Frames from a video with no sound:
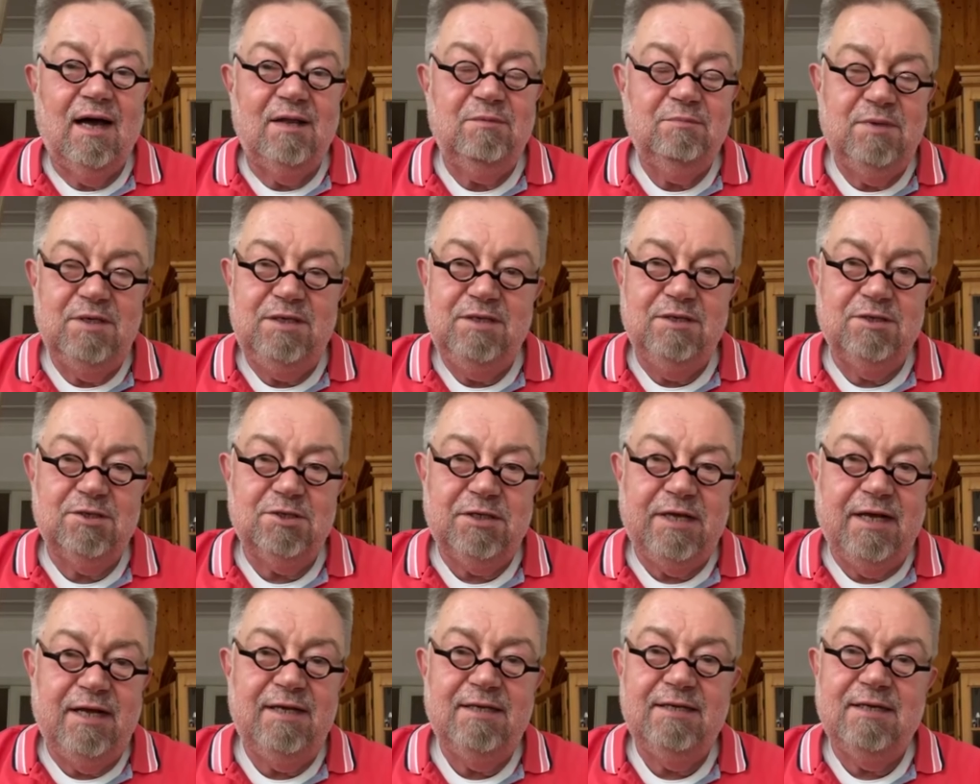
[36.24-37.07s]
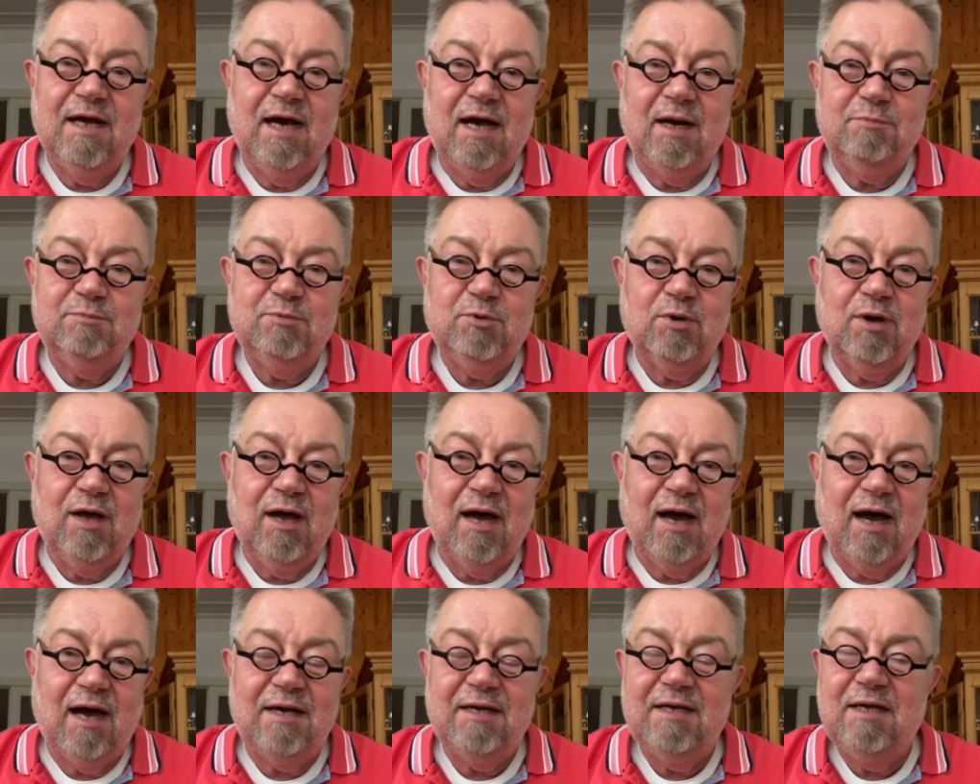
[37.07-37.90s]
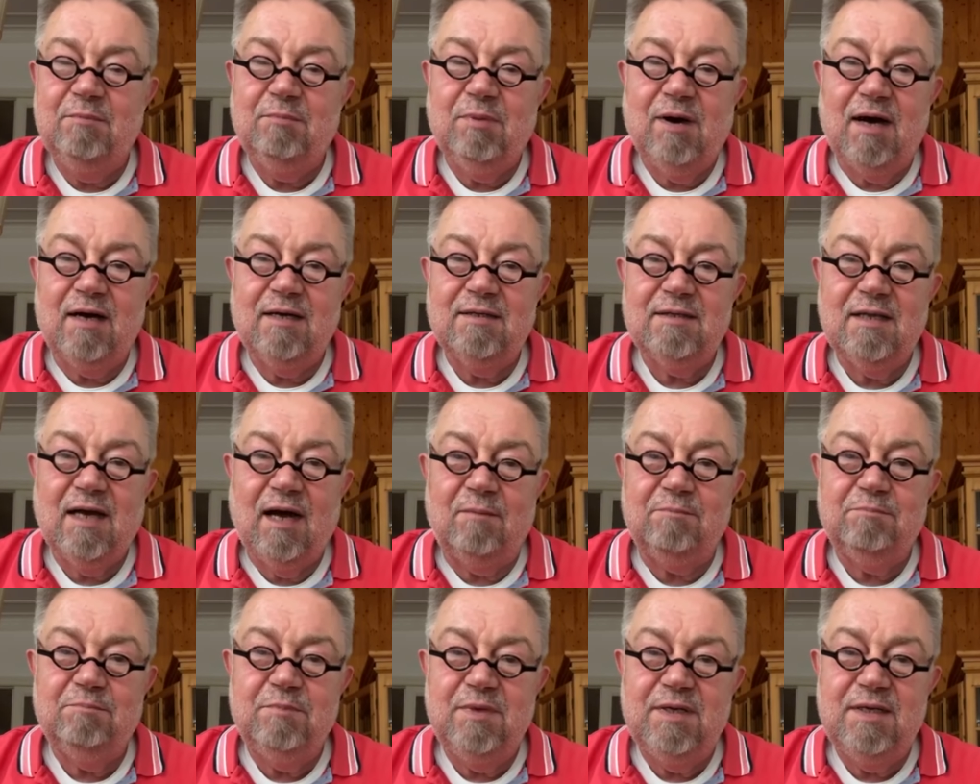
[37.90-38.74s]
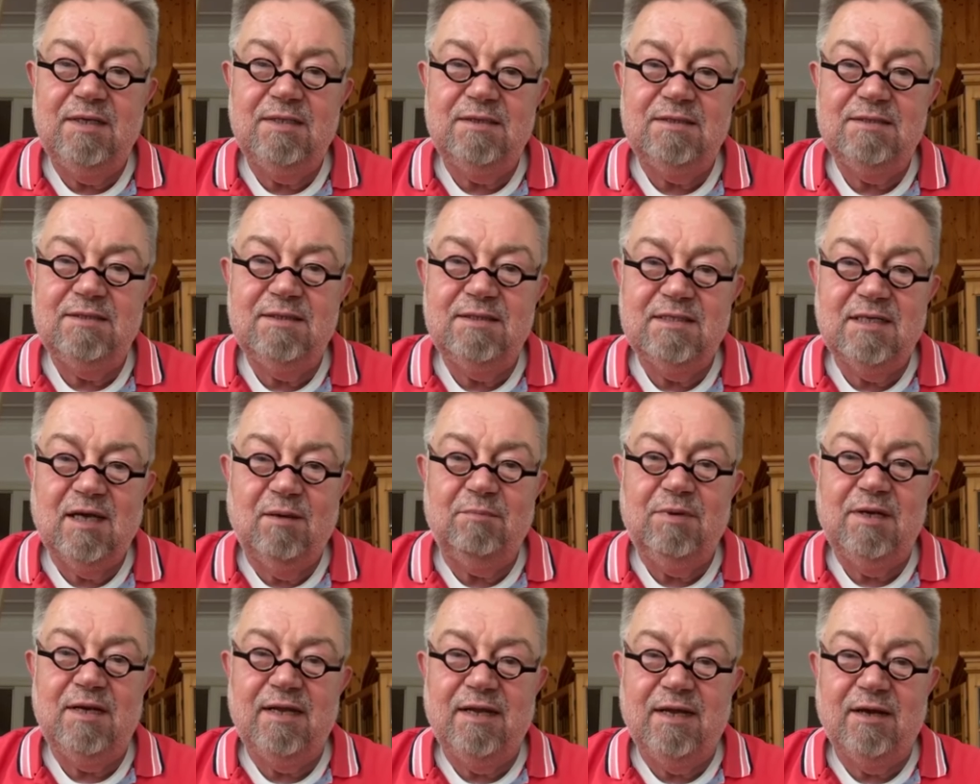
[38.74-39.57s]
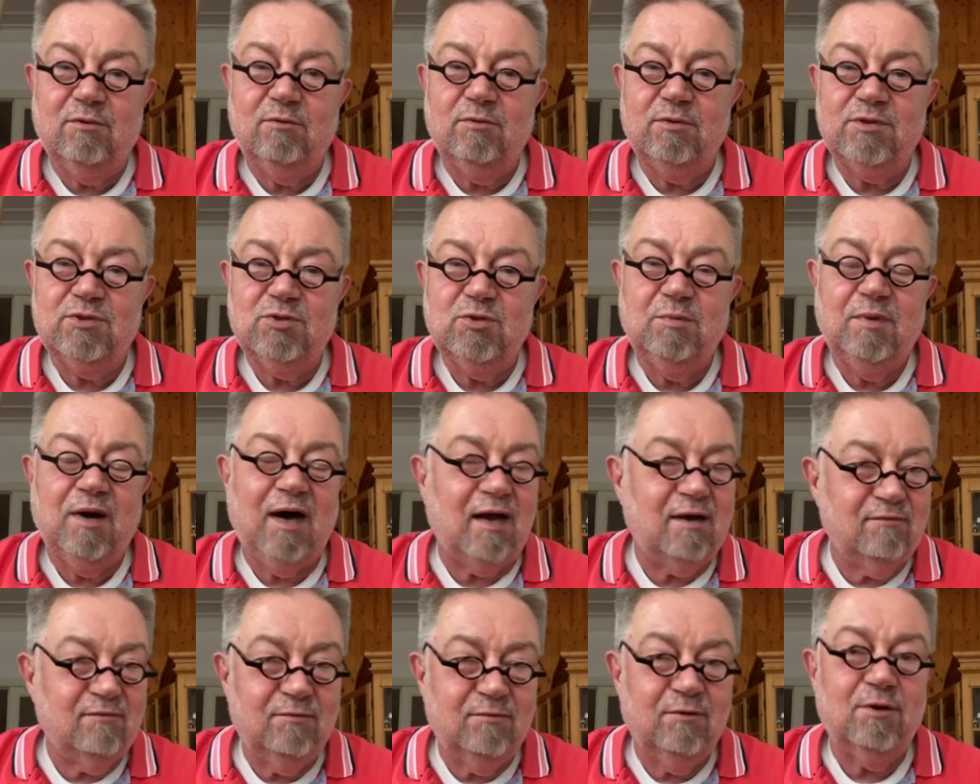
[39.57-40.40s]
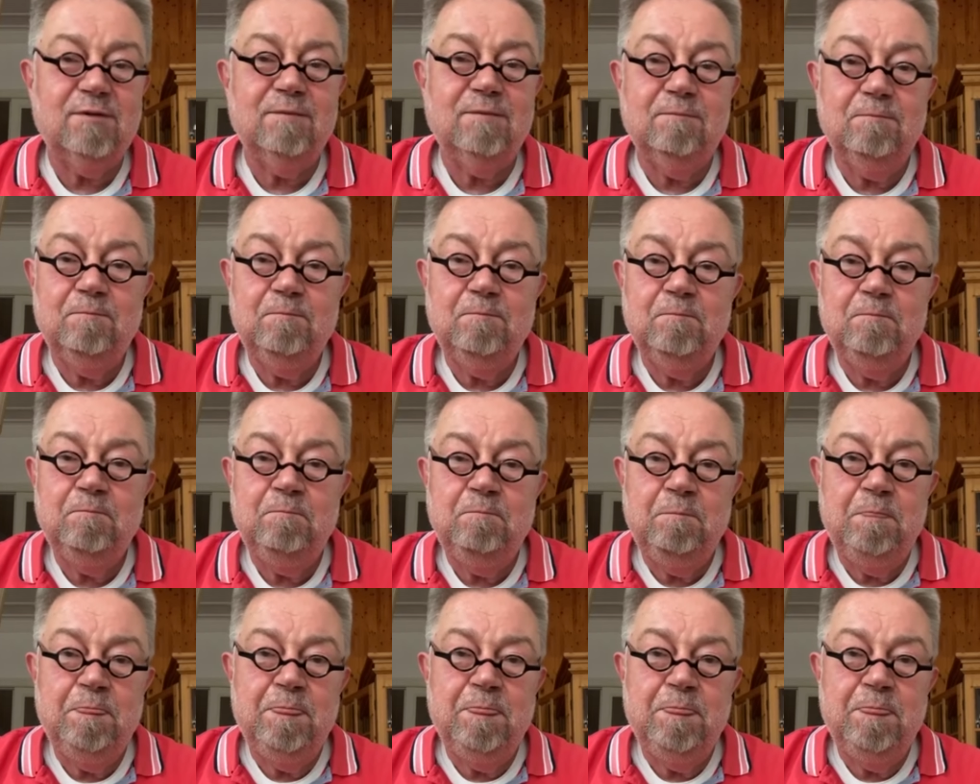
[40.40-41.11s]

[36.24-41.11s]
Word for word: an mich gestellt habt oder herangebracht habt, mittels dieser Belehrung zu beantworten.